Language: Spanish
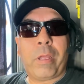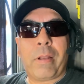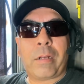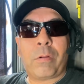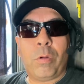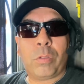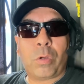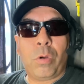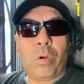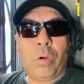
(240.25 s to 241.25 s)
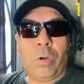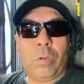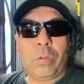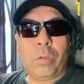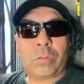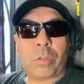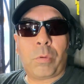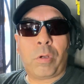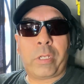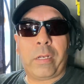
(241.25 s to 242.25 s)
de hablar con otro, otro
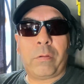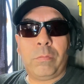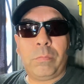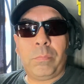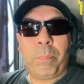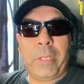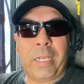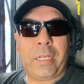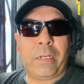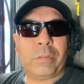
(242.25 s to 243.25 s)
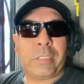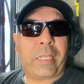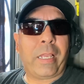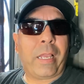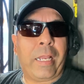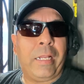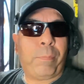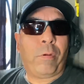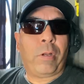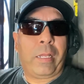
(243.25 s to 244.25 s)
broker, un big no sé qué, ahí les
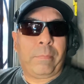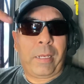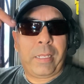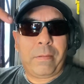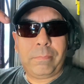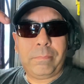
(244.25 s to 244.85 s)
pongo la imagen.